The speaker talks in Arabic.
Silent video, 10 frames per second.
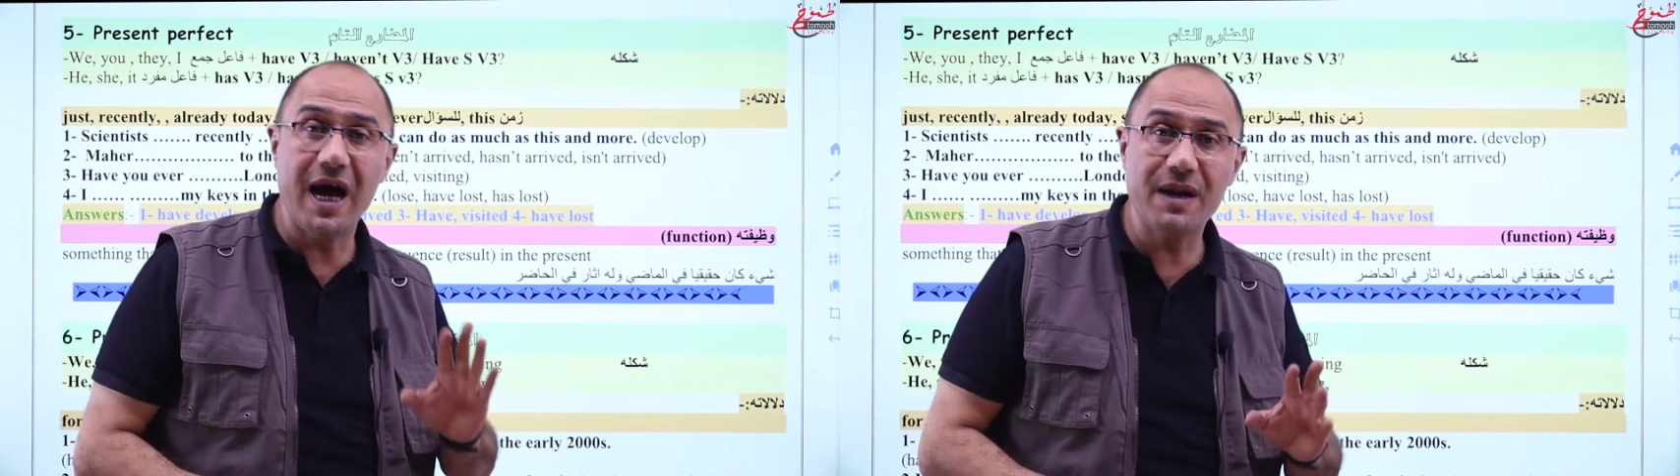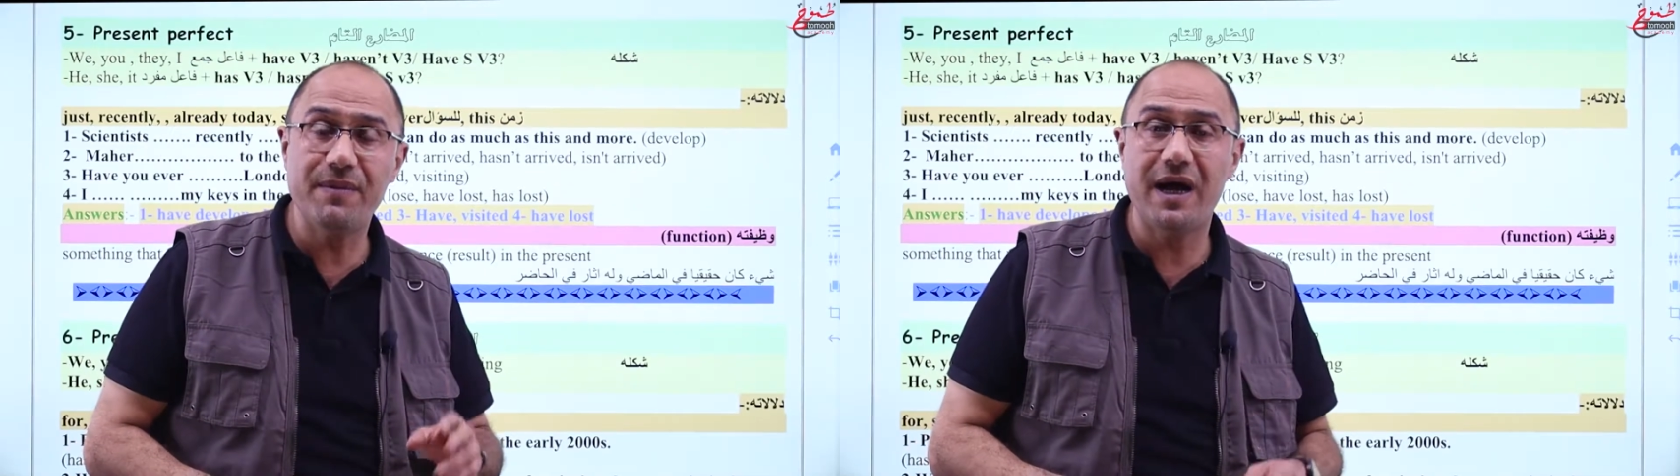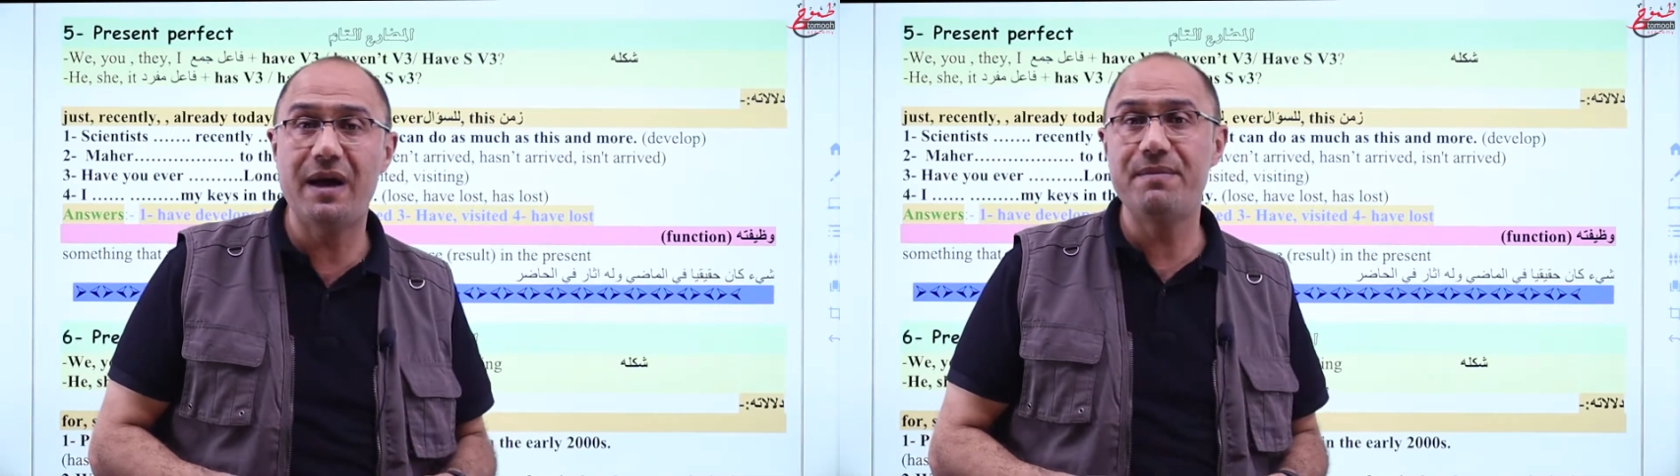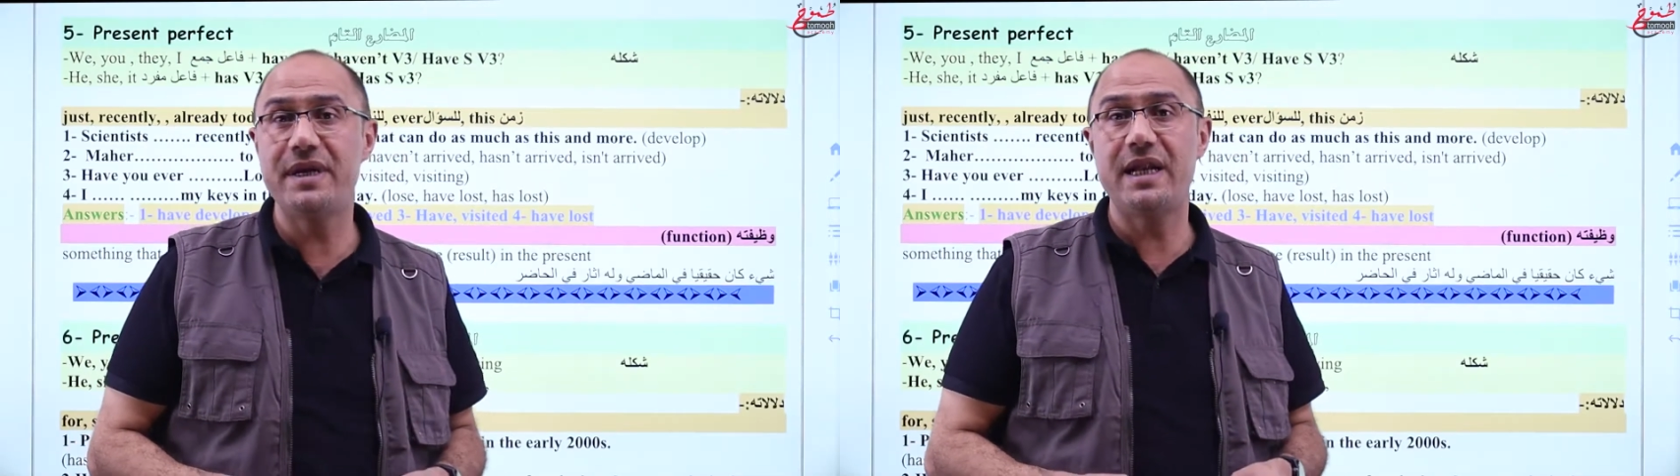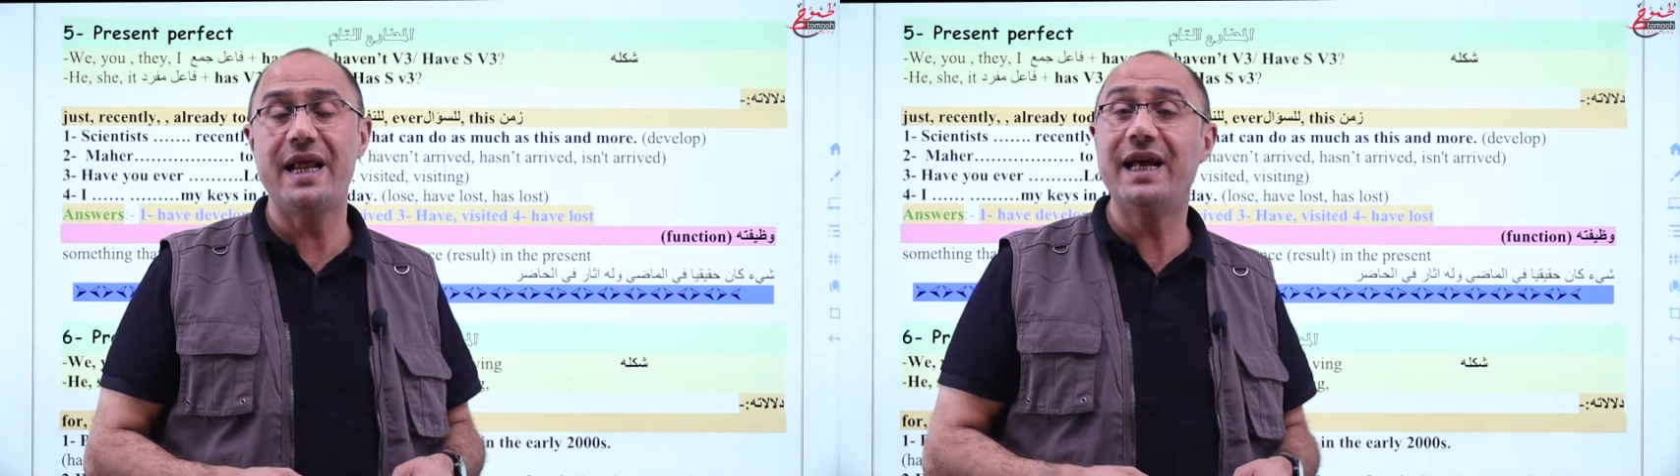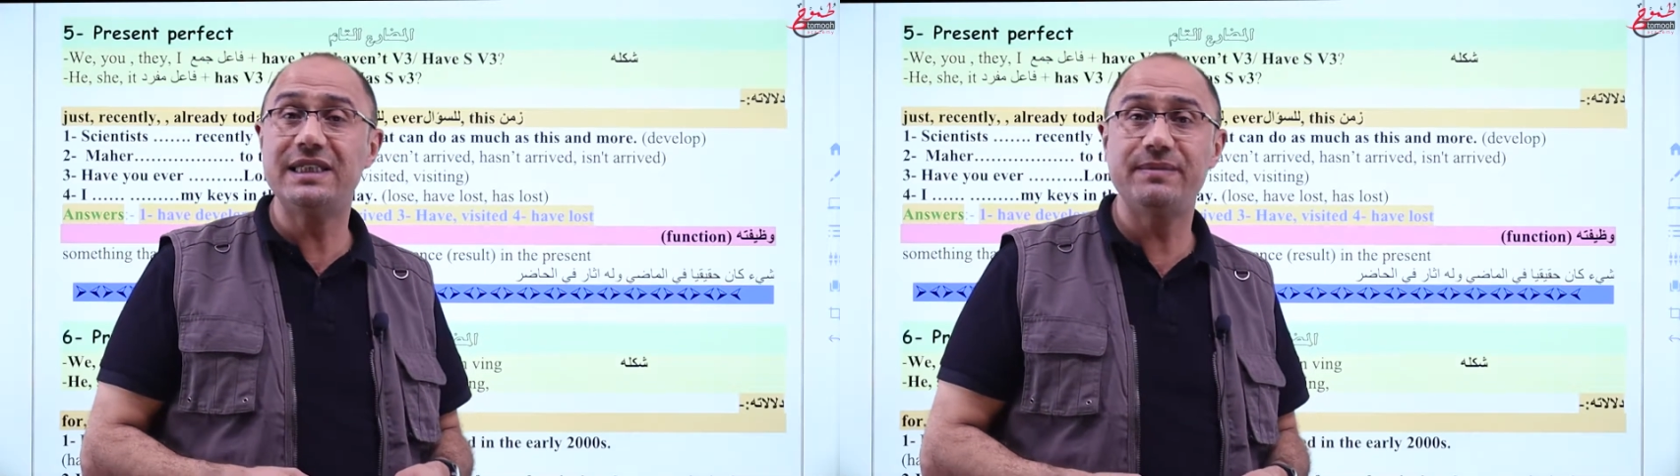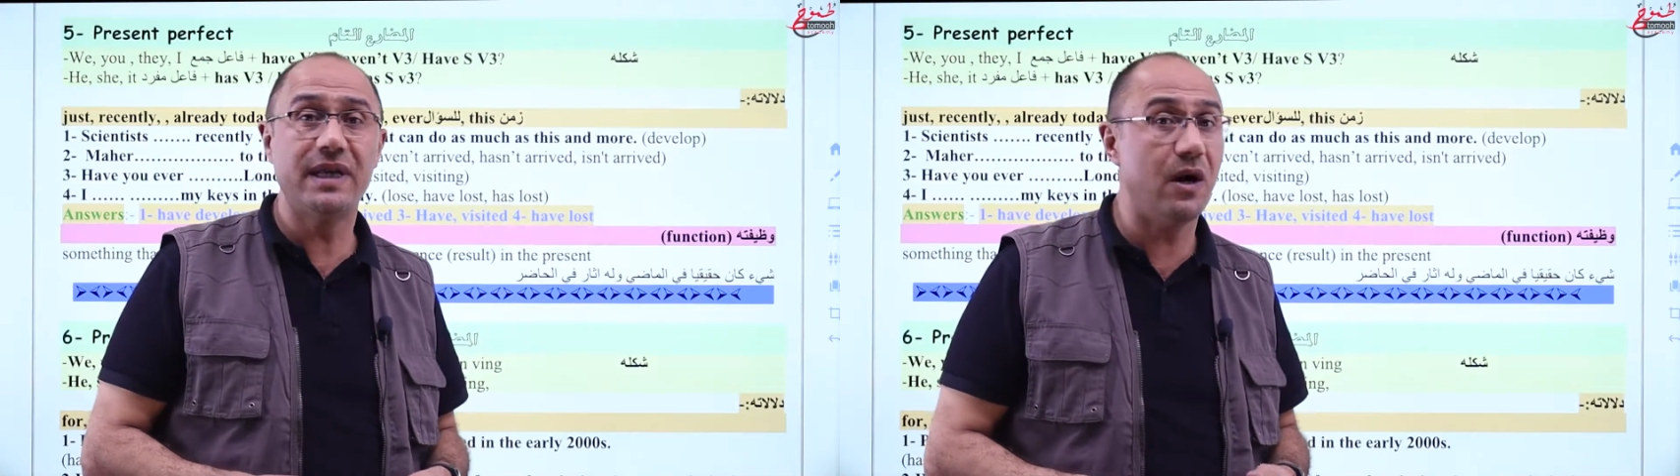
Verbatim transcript: أربعة من الأزمنة